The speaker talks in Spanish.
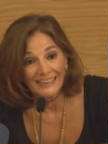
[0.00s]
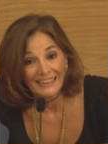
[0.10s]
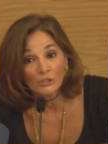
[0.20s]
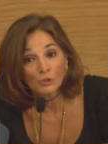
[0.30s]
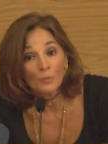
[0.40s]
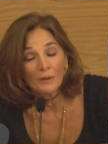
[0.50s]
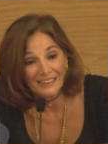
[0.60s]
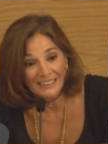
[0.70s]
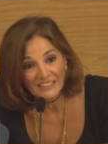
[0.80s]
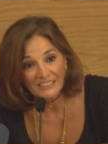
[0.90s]
y a
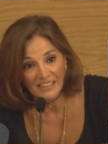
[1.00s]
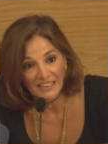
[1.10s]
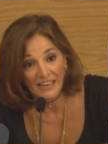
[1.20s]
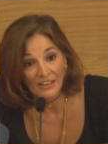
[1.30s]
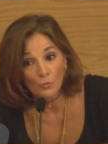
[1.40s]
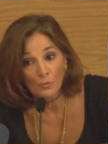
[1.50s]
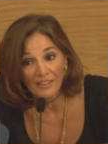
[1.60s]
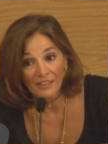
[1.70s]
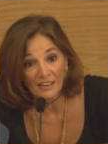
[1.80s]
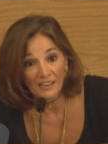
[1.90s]
sumergirse en un
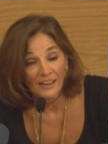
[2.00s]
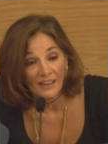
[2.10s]
Madrid,